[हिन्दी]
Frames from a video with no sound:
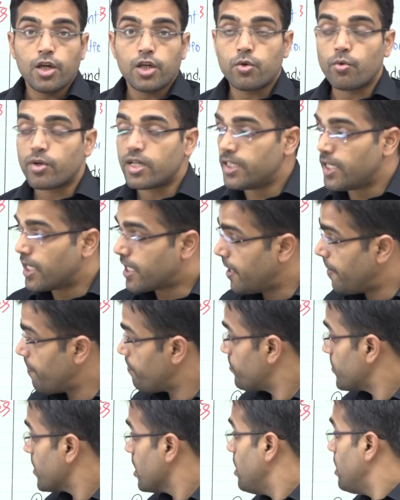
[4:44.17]
क्योंकि देखिए
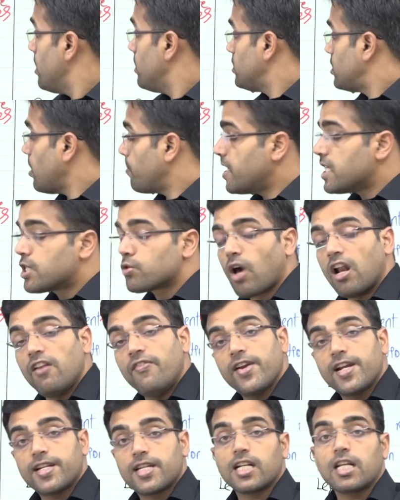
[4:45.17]
जब
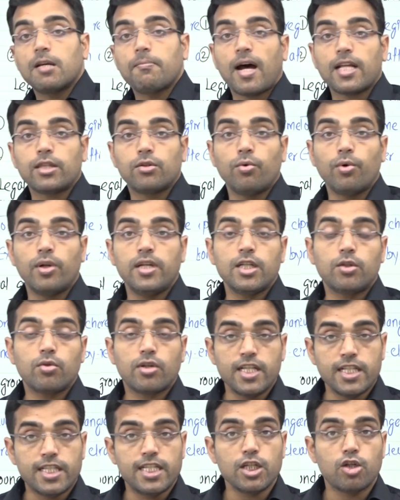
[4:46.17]
डिस्कालिफिकेशन की बात हो रही है तो
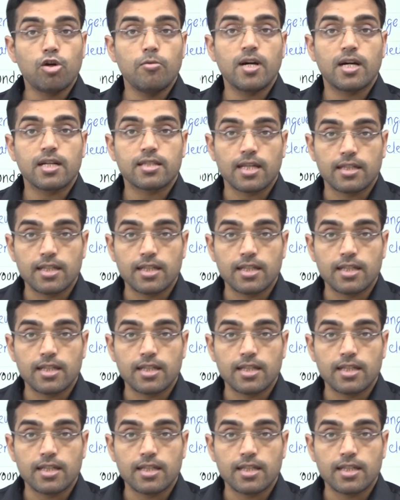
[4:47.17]
किसी को भी अगर